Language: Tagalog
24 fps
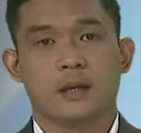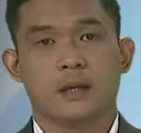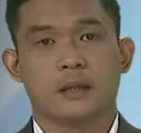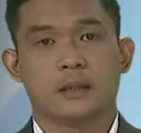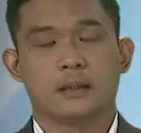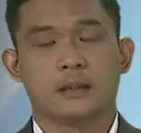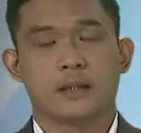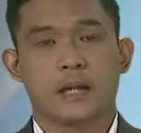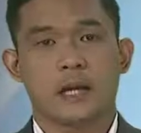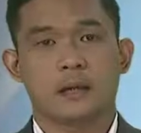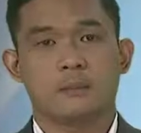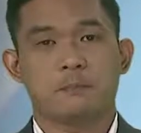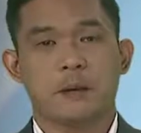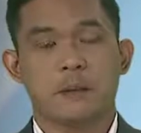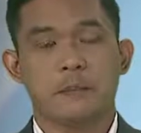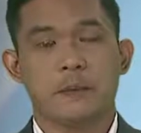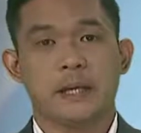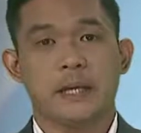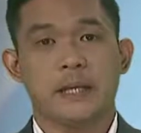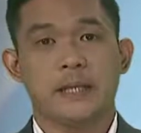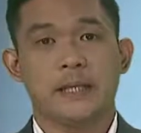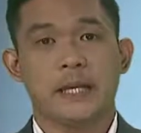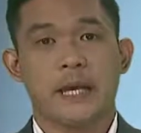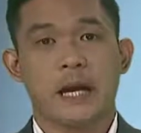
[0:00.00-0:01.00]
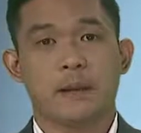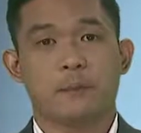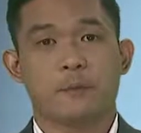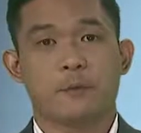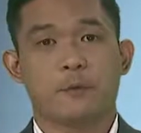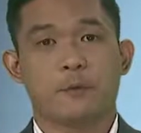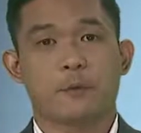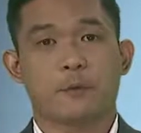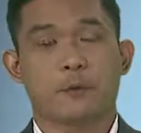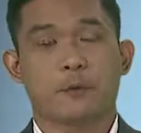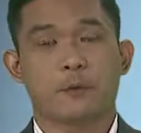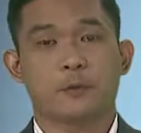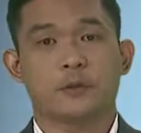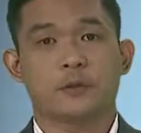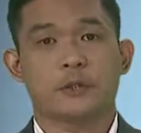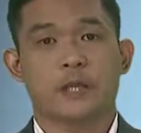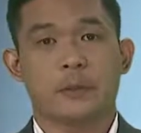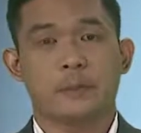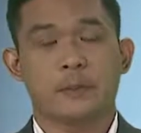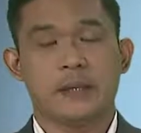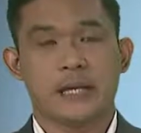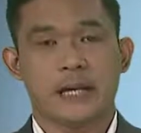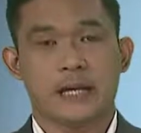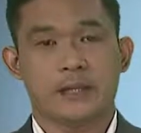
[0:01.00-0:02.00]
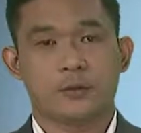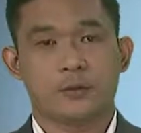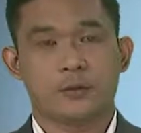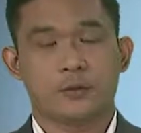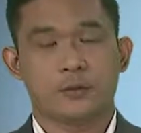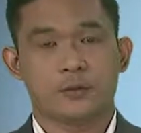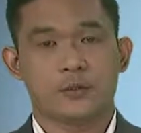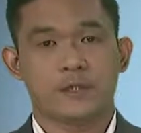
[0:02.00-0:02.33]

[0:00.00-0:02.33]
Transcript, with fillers: Nagpabilin gihapong kontaminado